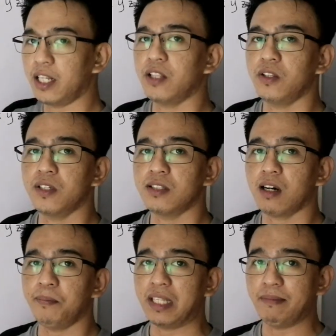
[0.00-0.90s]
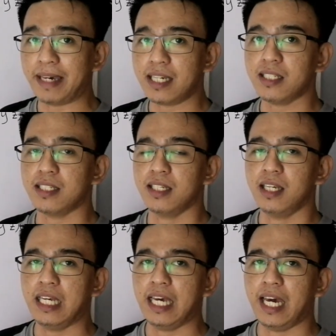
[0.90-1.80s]
you need to do is to copy the base
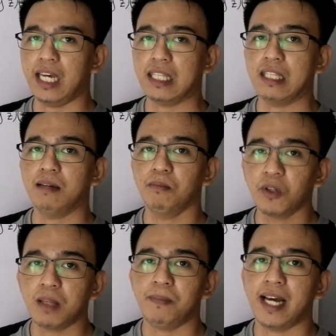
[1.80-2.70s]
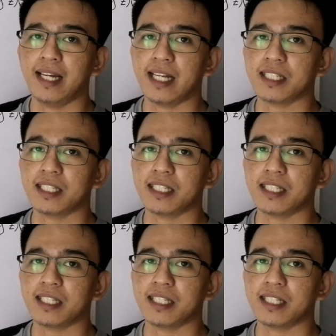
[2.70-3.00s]
and multiply the